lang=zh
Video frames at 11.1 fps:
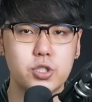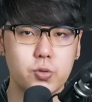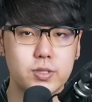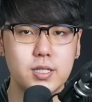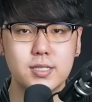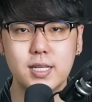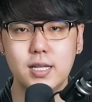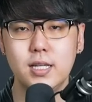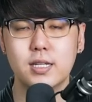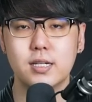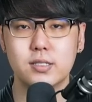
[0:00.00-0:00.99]
手册建
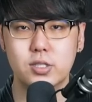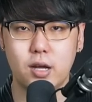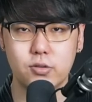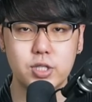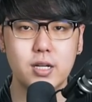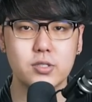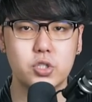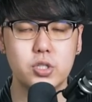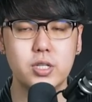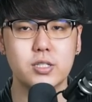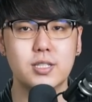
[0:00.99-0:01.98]
议呢，早上
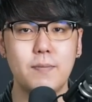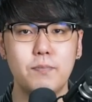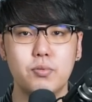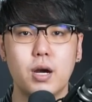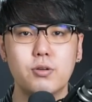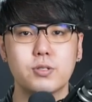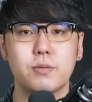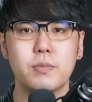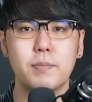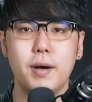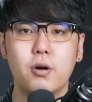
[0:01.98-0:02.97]
吃点沾葡萄酒的
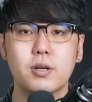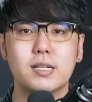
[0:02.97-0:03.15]
面包，